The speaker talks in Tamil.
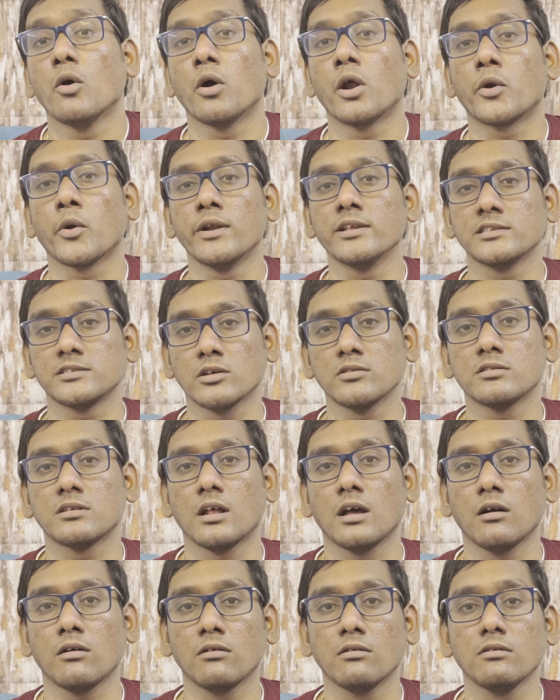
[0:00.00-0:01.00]
ஒரு டுவெண்ட்டி சிக்ஸ்
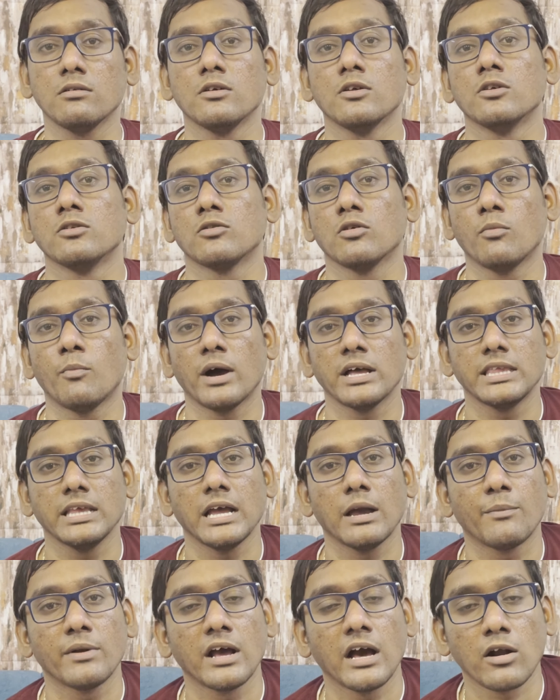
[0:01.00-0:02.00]
தௌசண்ட் ஆகும் ஸோ
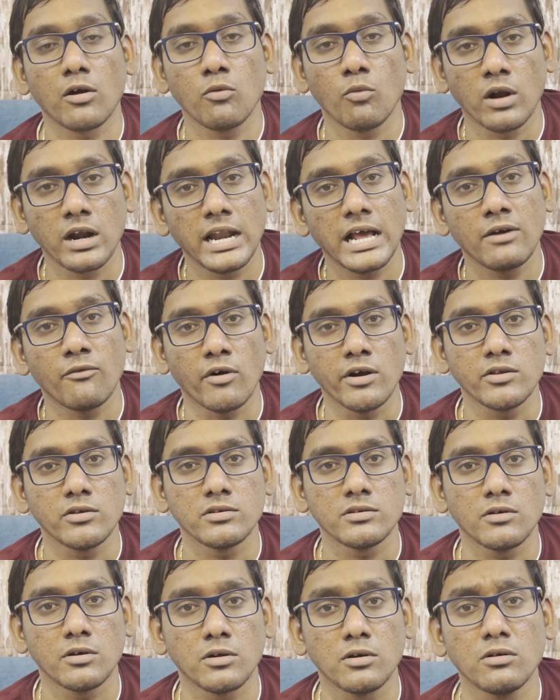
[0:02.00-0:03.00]
பார்த்தீங்க அப்படின்னா அரௌண்ட் ஒன் லேக் ஃபார்ட்டி
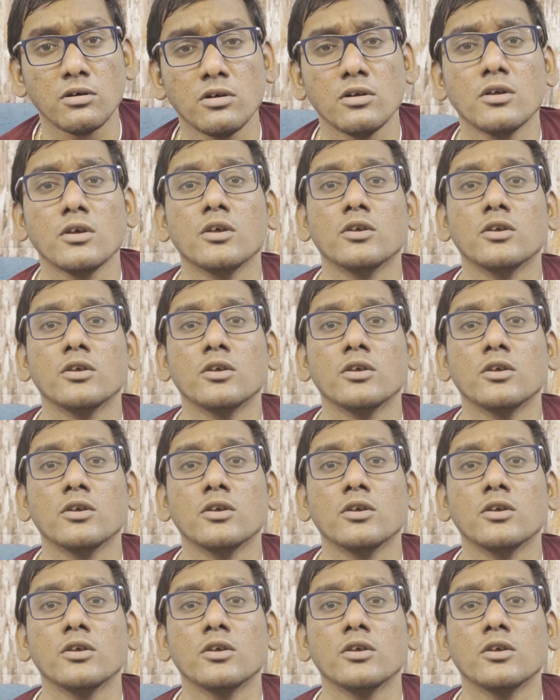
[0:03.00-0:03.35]
தௌசண்ட் வரும்